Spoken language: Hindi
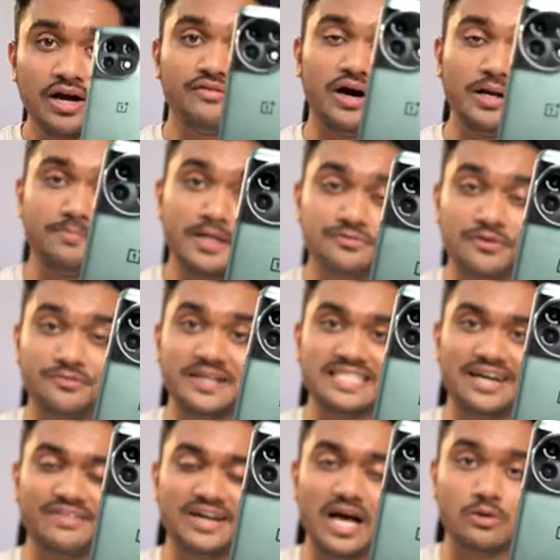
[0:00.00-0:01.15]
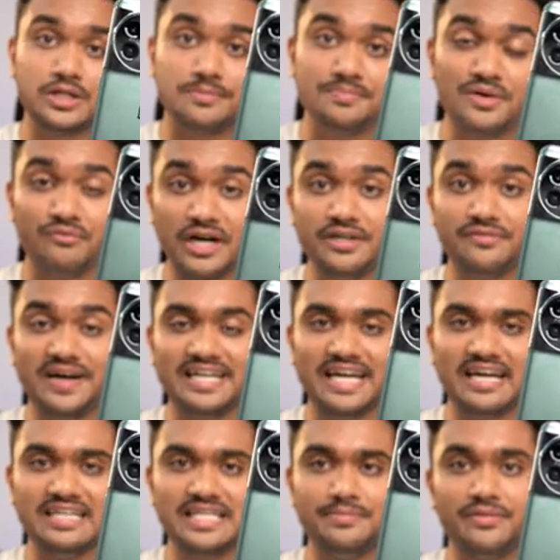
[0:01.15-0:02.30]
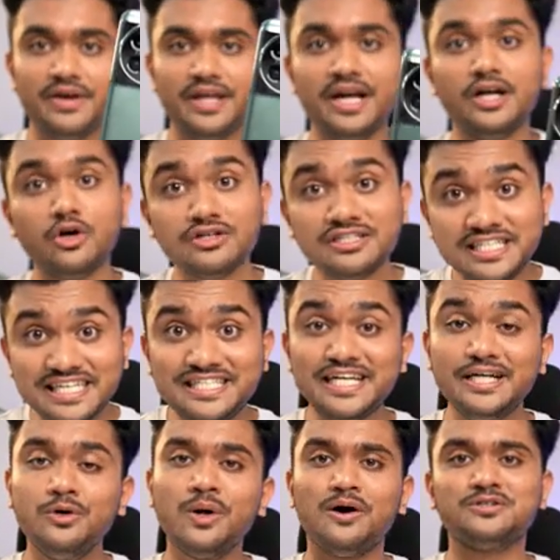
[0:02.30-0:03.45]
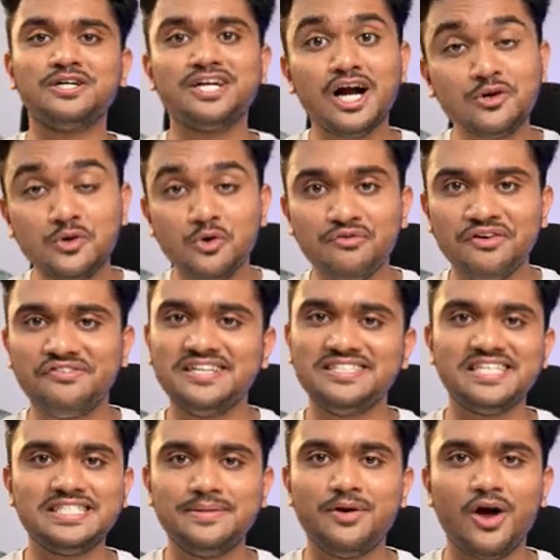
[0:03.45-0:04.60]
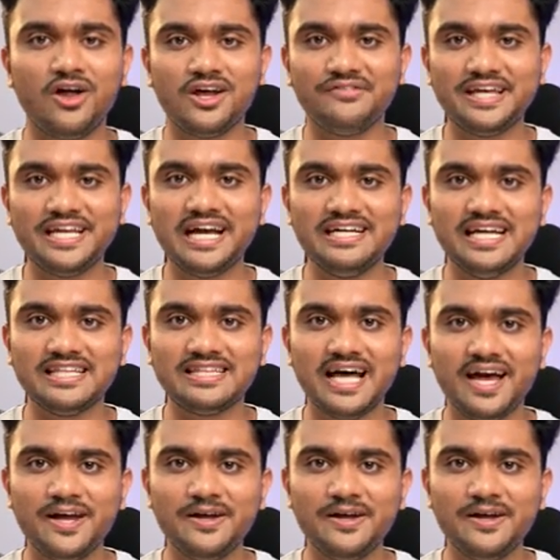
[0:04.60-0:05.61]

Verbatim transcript: वही वन OnePlus 57000 में 128 GB वेरिएंट और 62000 का 256 GB वाला वेरियंट देता